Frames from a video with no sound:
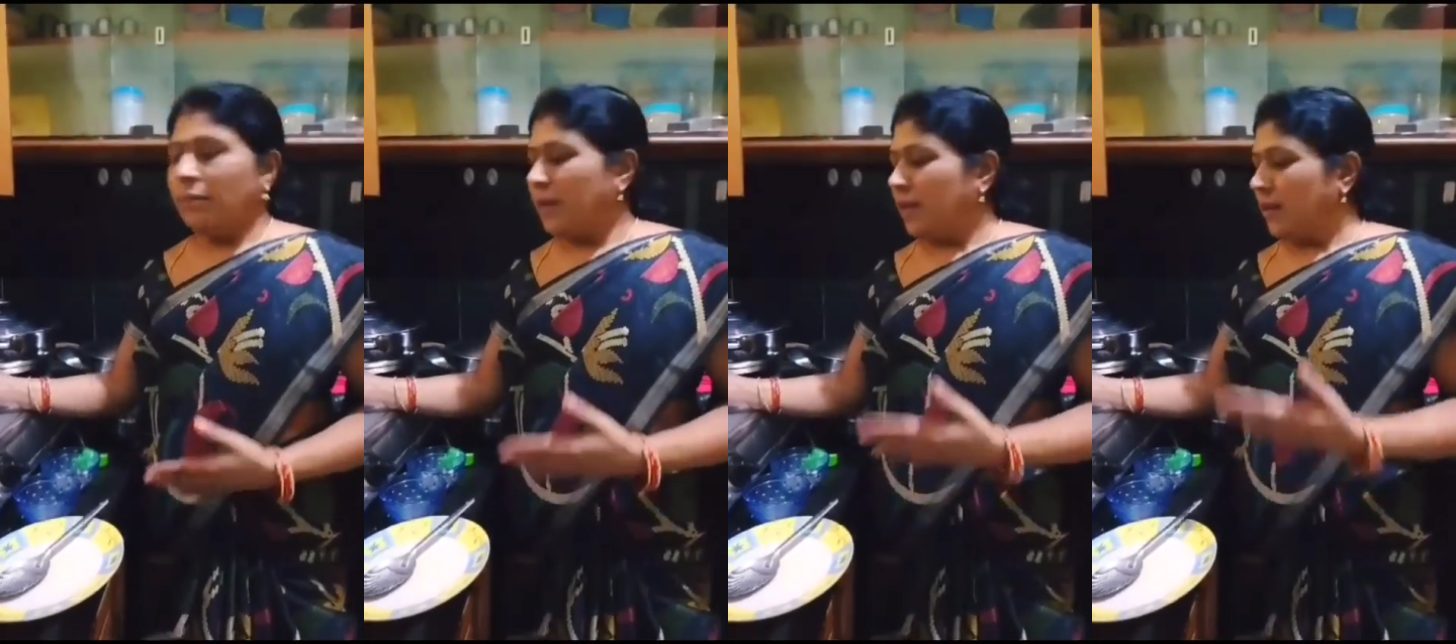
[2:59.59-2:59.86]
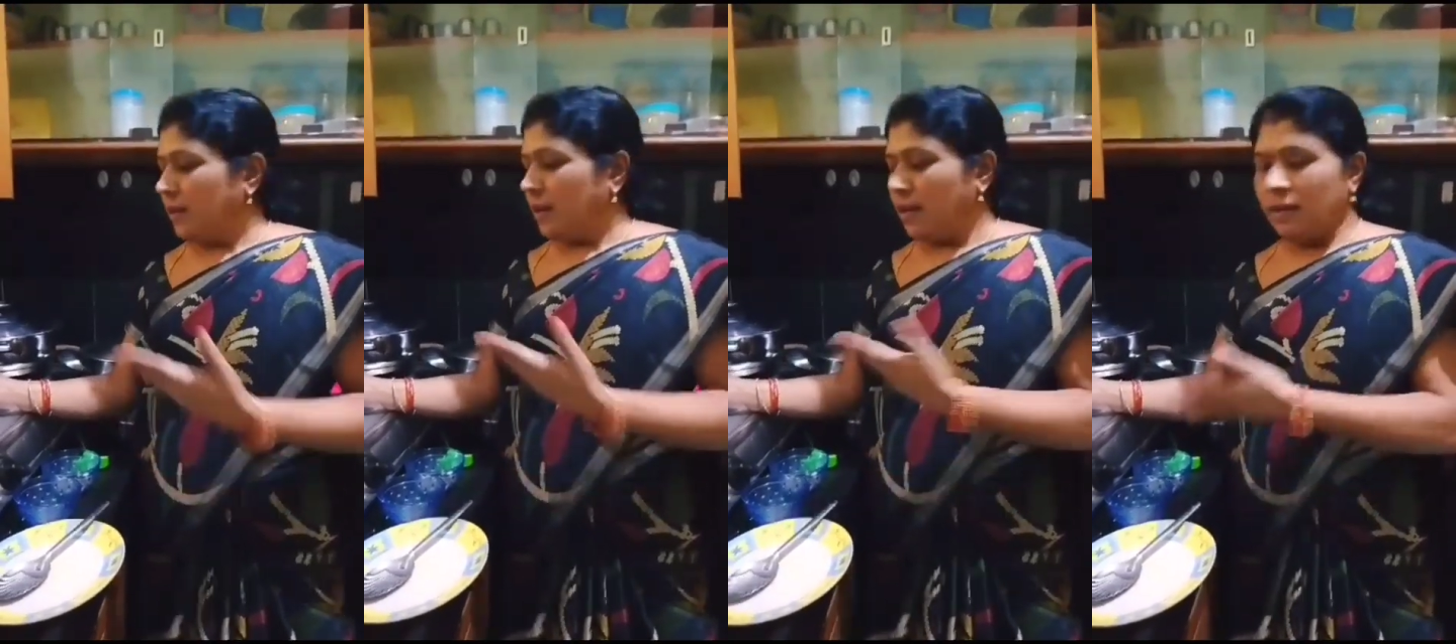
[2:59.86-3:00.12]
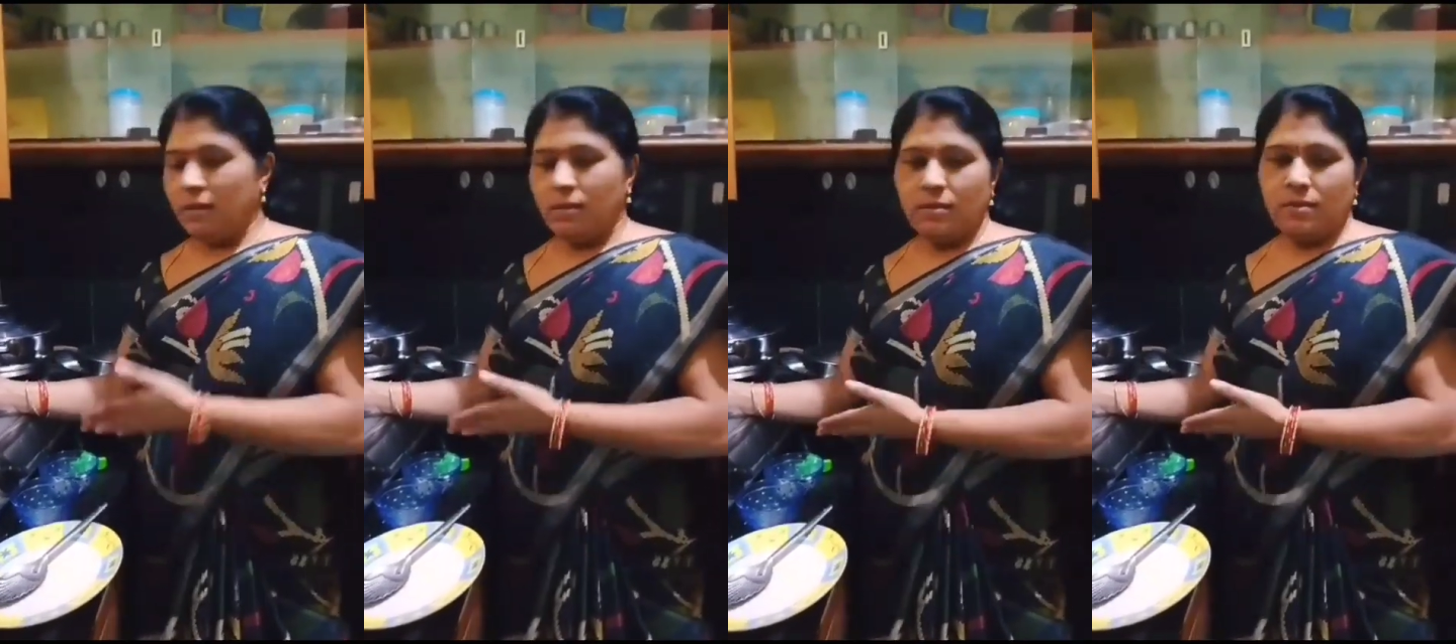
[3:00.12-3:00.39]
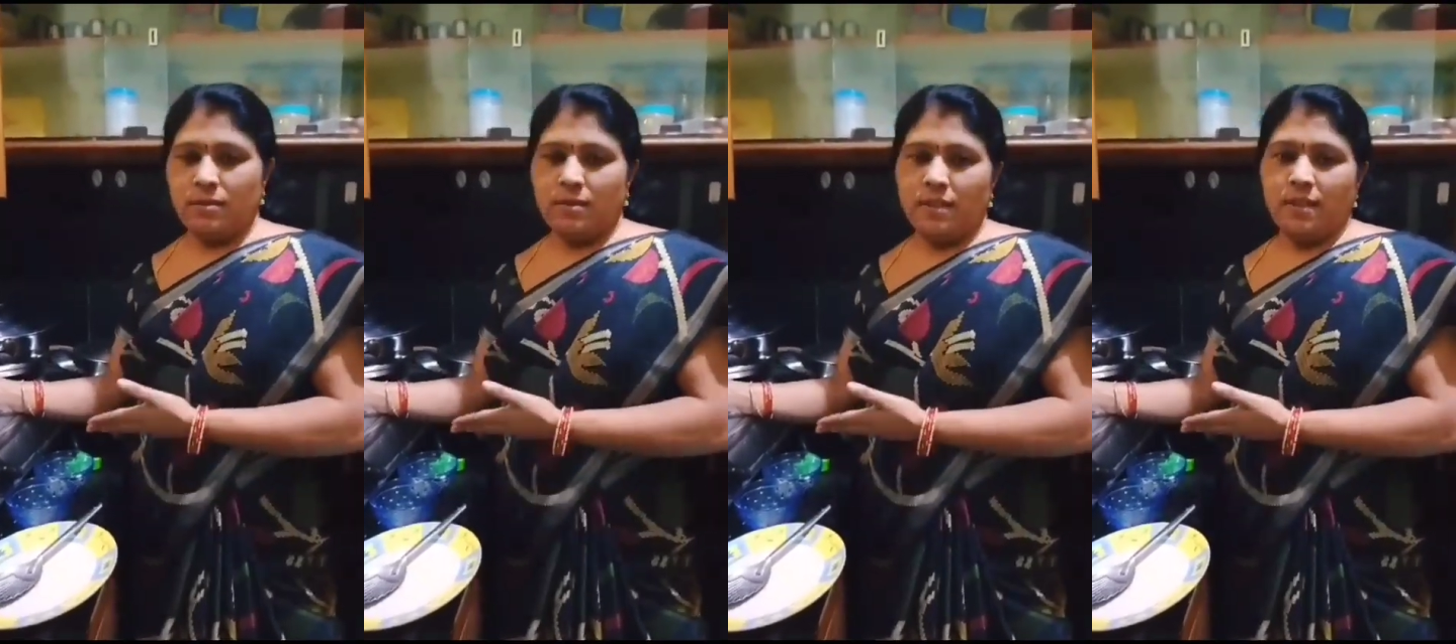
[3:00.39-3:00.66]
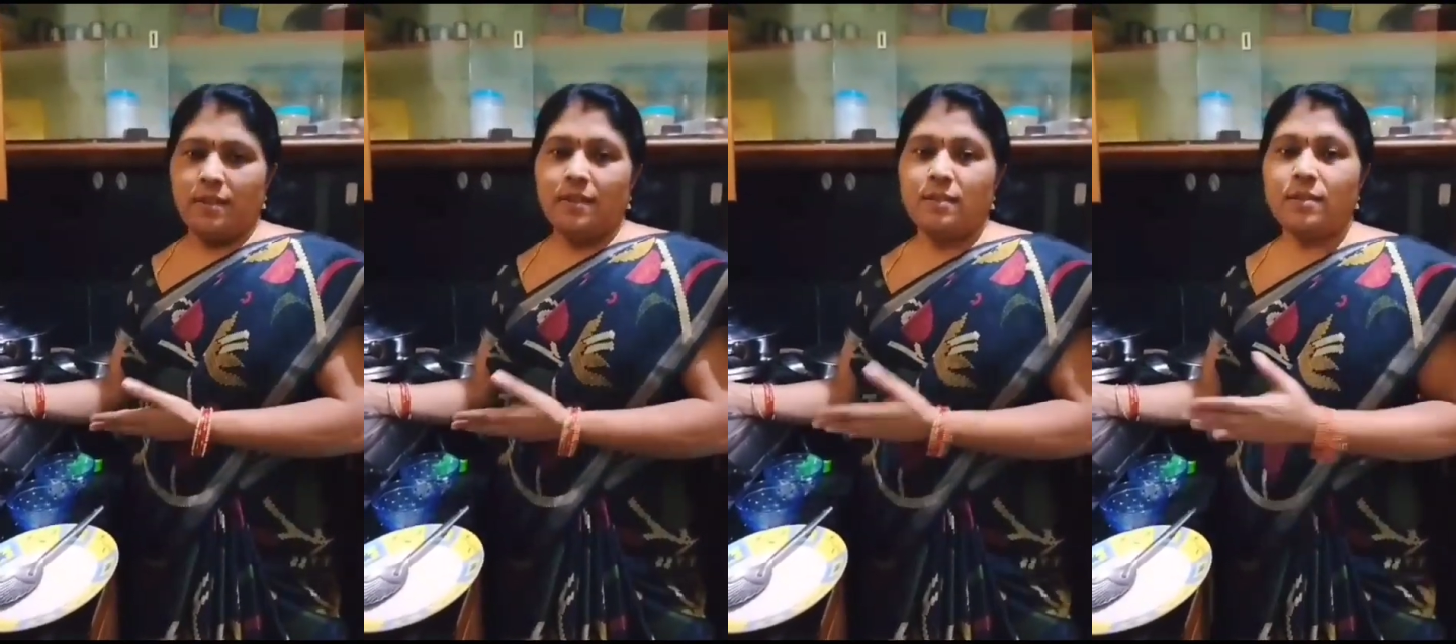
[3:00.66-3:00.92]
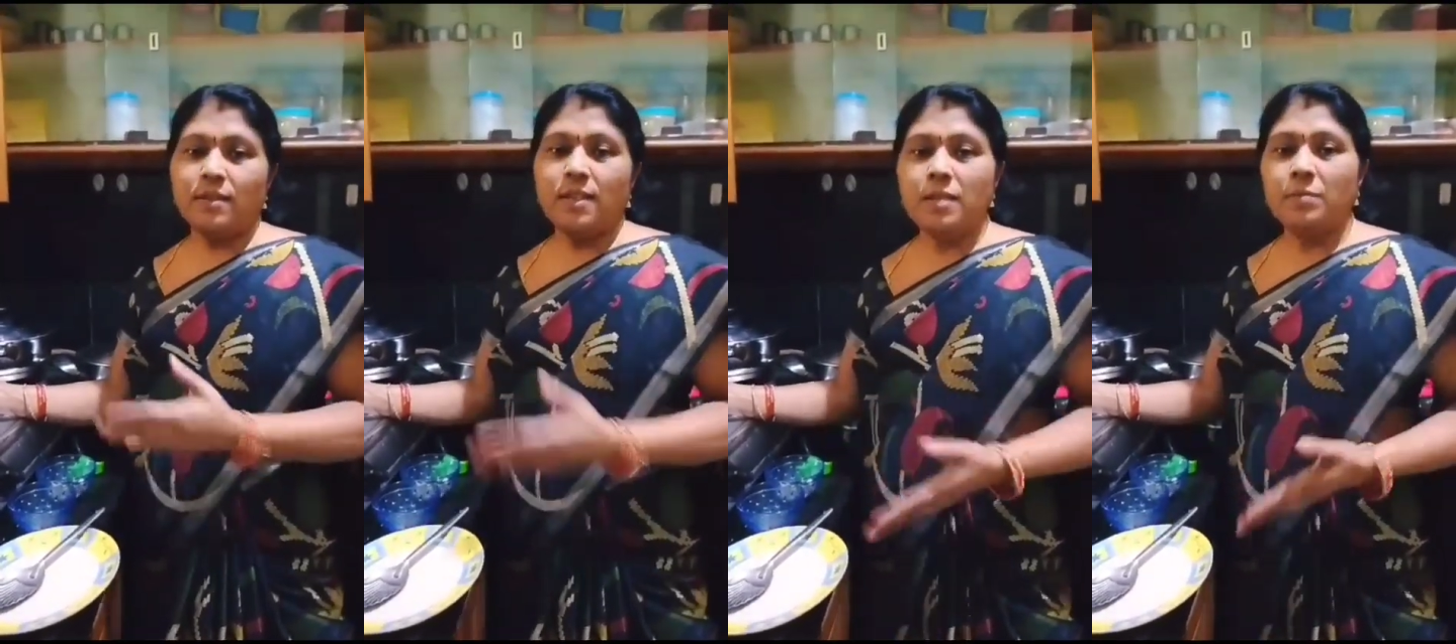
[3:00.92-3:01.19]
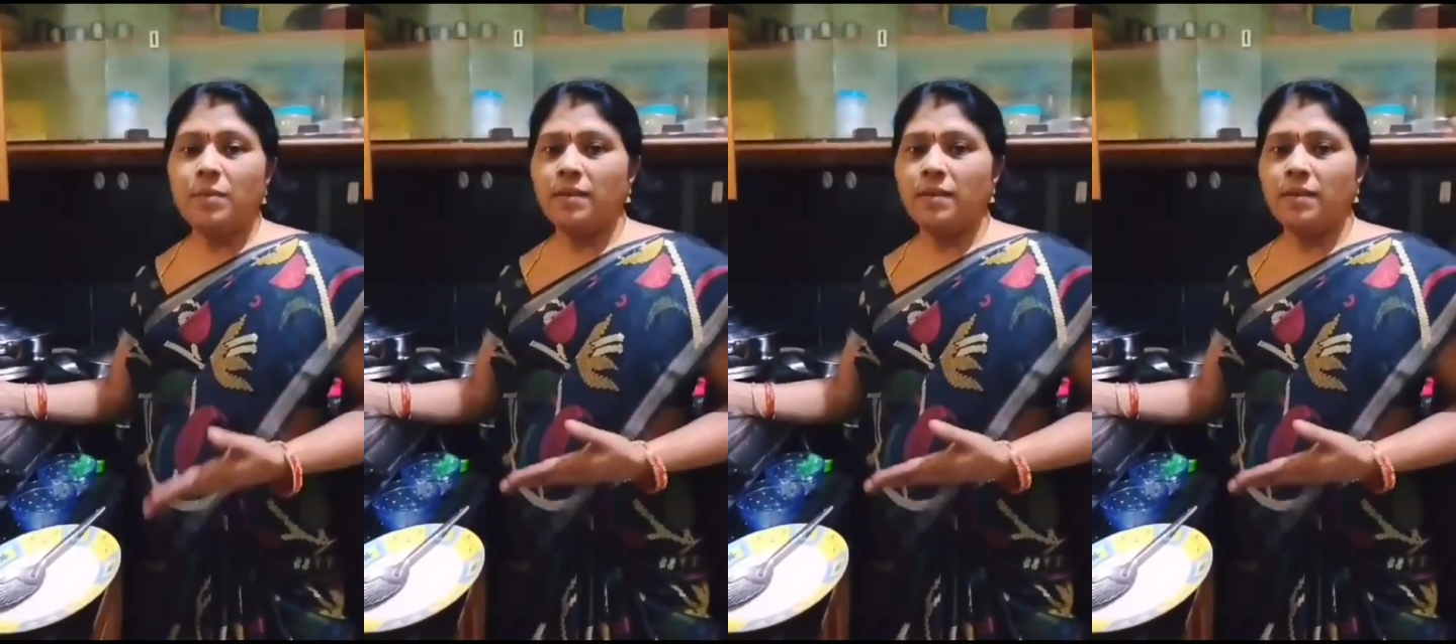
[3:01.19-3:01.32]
మళ్ళీ హెల్త్ వస్తుంది సో ఇన్ని